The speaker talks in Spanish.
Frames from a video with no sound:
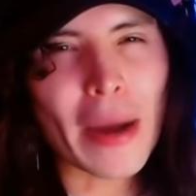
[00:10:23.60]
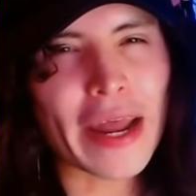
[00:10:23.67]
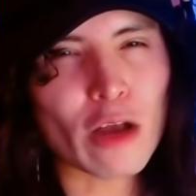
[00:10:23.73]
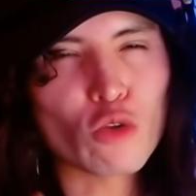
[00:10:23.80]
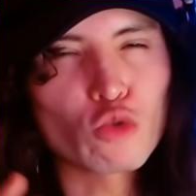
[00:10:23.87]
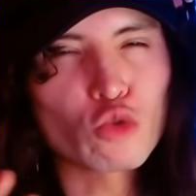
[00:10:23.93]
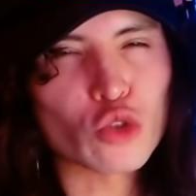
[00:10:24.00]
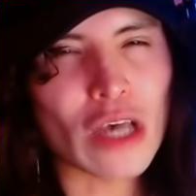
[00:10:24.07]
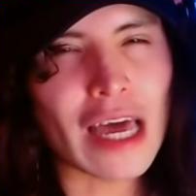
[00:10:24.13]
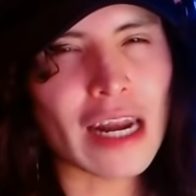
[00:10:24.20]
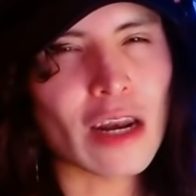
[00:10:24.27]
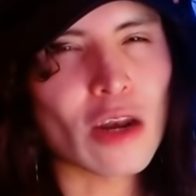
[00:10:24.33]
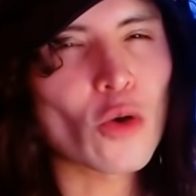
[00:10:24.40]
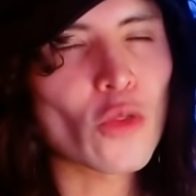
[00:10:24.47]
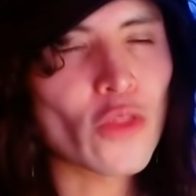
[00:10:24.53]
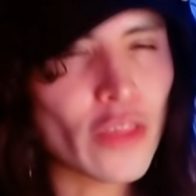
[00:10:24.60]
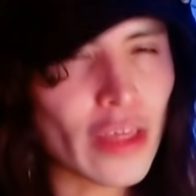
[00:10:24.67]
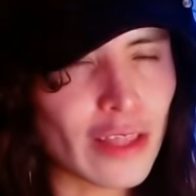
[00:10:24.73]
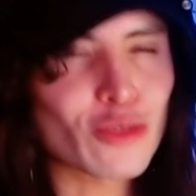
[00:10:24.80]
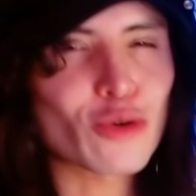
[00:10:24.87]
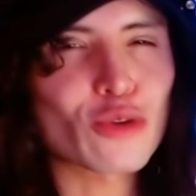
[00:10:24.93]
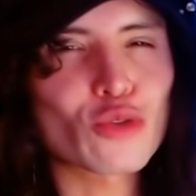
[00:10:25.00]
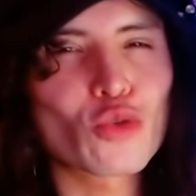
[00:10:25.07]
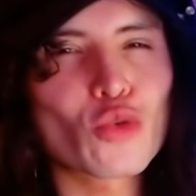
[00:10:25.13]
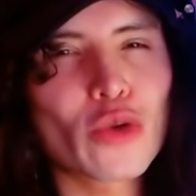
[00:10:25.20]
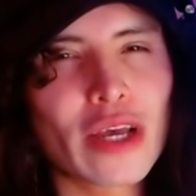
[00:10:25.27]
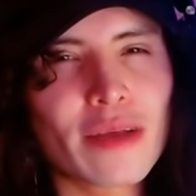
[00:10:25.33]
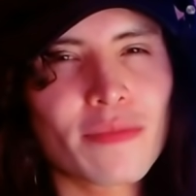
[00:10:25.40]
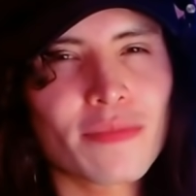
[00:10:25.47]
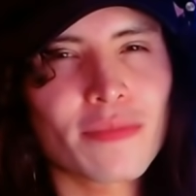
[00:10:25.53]
acusarlo de
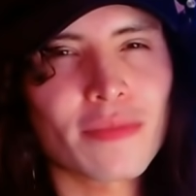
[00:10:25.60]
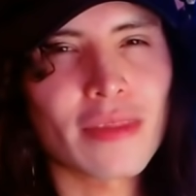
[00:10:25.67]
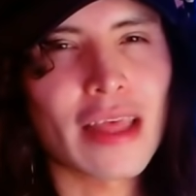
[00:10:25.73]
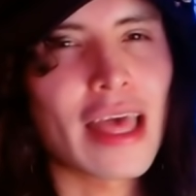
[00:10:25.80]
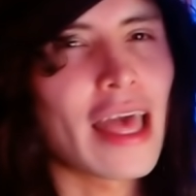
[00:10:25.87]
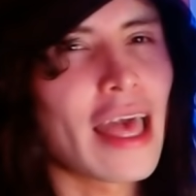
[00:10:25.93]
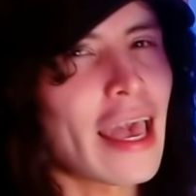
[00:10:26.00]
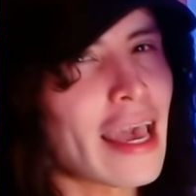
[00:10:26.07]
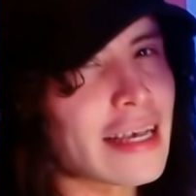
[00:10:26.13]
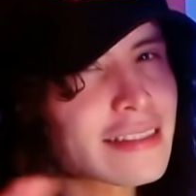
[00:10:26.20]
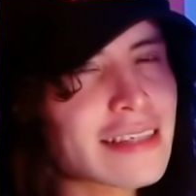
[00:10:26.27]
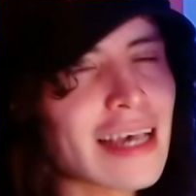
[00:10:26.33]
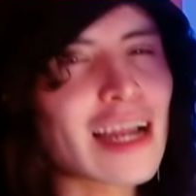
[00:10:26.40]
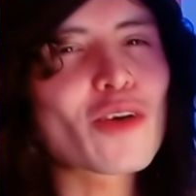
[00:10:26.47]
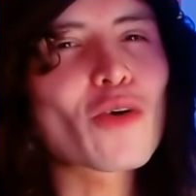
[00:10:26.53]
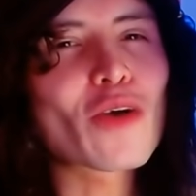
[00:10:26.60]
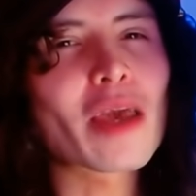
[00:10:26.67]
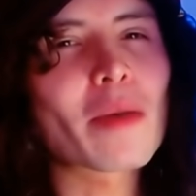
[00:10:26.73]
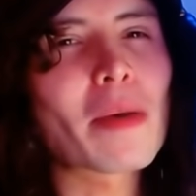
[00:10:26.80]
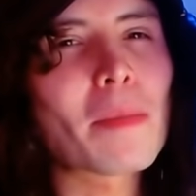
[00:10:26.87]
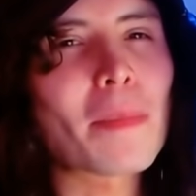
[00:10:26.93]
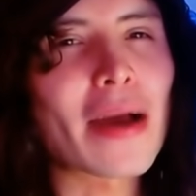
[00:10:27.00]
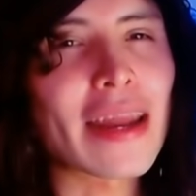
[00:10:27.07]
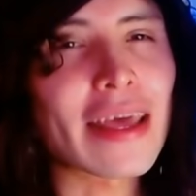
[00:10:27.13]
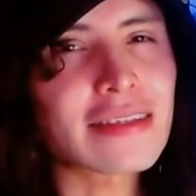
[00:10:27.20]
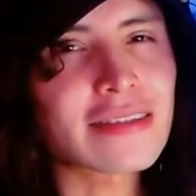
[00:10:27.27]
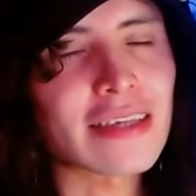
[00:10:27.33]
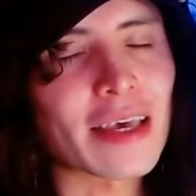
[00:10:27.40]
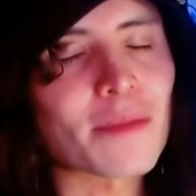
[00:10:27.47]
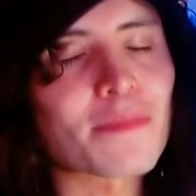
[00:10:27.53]
tortura? Es algo que me
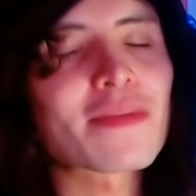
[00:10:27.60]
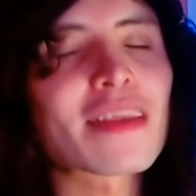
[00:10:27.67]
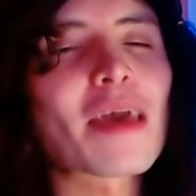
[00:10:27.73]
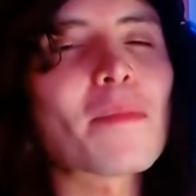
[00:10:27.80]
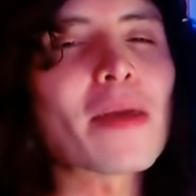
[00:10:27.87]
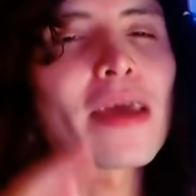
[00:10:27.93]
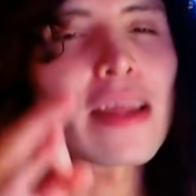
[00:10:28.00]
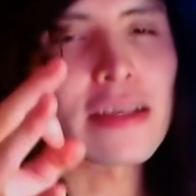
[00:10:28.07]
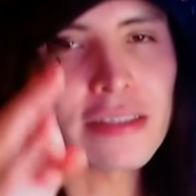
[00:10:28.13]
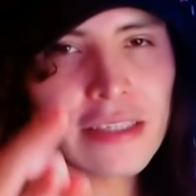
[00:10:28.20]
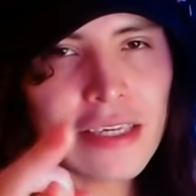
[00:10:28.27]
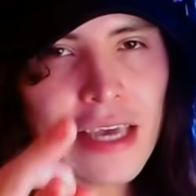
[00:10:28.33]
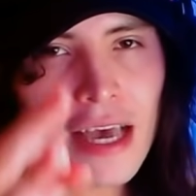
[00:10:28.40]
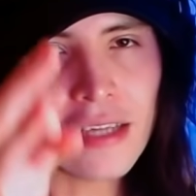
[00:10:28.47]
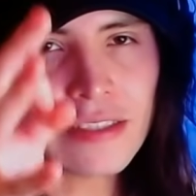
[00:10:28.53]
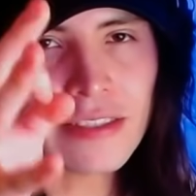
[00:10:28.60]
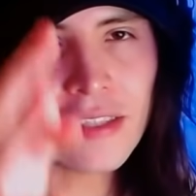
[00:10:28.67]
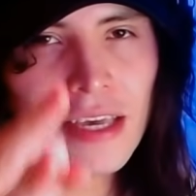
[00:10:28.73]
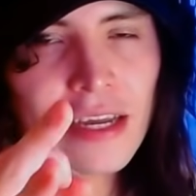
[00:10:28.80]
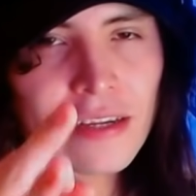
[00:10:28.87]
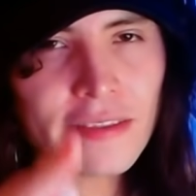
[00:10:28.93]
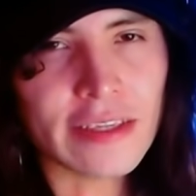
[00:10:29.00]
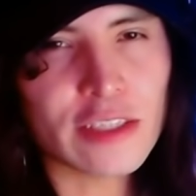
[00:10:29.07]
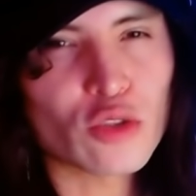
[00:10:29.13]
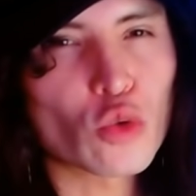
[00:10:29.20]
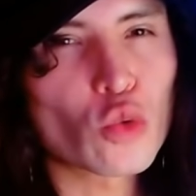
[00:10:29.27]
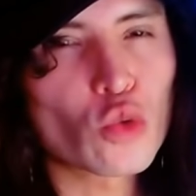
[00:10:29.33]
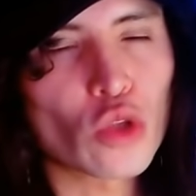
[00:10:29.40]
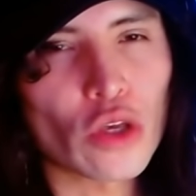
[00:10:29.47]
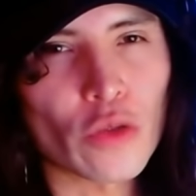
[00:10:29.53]
parece que merecía ser
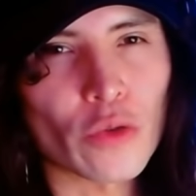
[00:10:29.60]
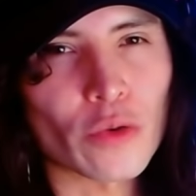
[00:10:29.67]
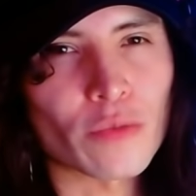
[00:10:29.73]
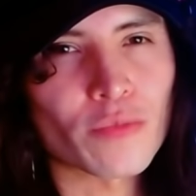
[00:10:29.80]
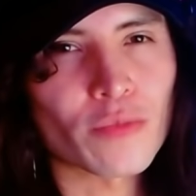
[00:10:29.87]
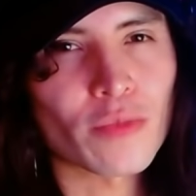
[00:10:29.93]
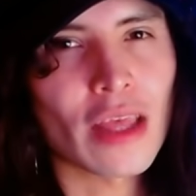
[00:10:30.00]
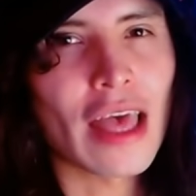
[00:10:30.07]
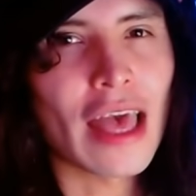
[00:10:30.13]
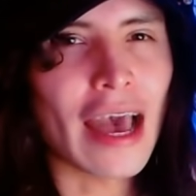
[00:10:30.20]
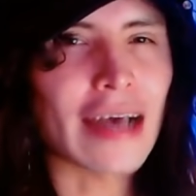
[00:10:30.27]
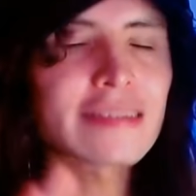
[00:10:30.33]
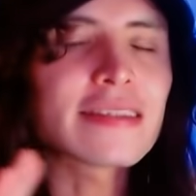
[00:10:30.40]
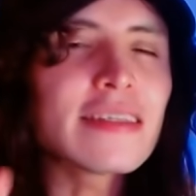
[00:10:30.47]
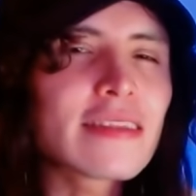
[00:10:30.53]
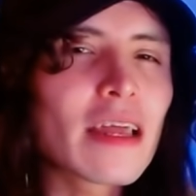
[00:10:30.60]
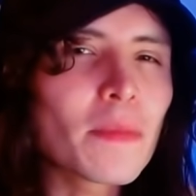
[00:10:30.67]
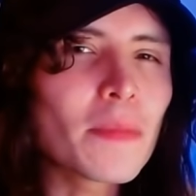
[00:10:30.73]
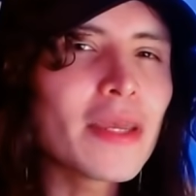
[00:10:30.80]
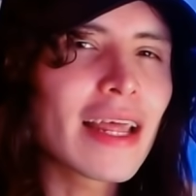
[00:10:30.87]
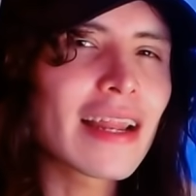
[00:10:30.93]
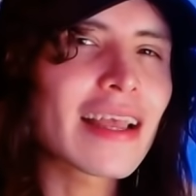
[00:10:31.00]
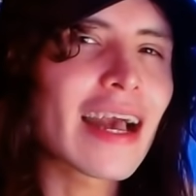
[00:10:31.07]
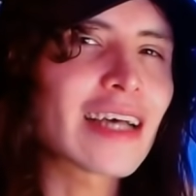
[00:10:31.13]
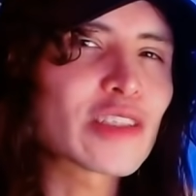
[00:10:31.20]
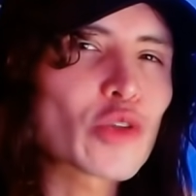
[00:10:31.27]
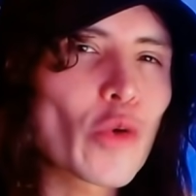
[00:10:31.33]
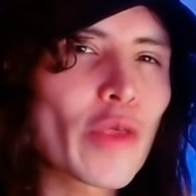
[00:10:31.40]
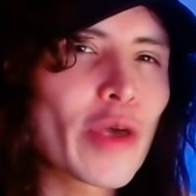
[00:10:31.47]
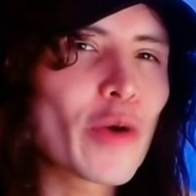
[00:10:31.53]
discutido. Así termina el
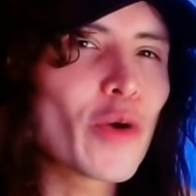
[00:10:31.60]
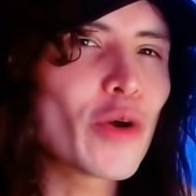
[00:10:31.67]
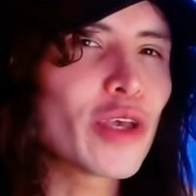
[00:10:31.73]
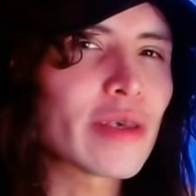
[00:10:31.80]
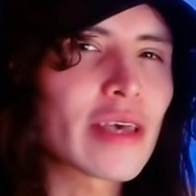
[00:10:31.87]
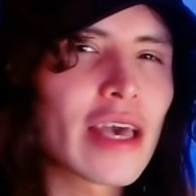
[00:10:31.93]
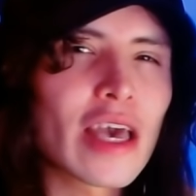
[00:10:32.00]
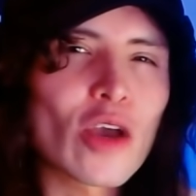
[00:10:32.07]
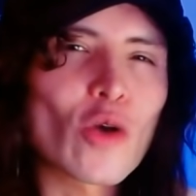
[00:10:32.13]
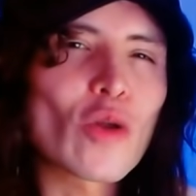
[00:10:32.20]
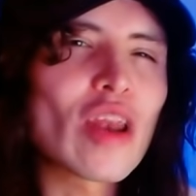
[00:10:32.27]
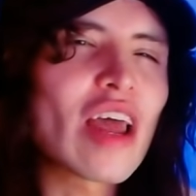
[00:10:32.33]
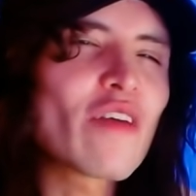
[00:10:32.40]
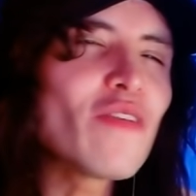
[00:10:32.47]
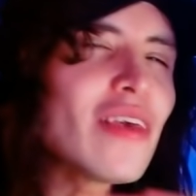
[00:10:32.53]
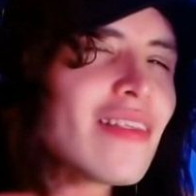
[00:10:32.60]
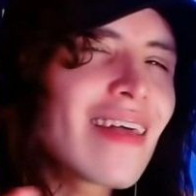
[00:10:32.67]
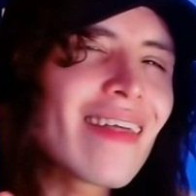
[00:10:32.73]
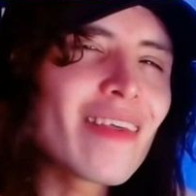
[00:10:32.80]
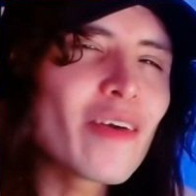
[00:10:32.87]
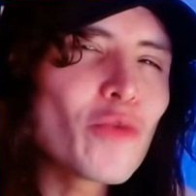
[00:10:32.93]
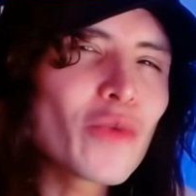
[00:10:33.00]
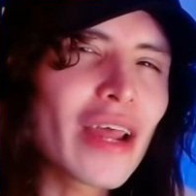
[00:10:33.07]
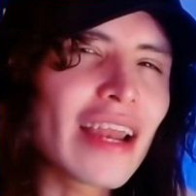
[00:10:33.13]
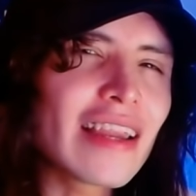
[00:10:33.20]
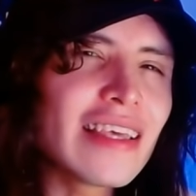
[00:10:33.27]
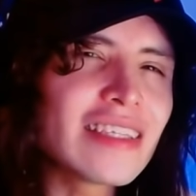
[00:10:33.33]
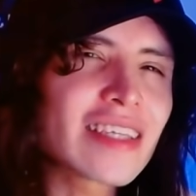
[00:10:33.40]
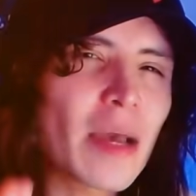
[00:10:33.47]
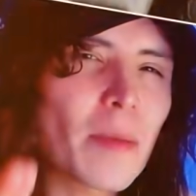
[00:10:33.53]
caso de hoy con la vida de una niña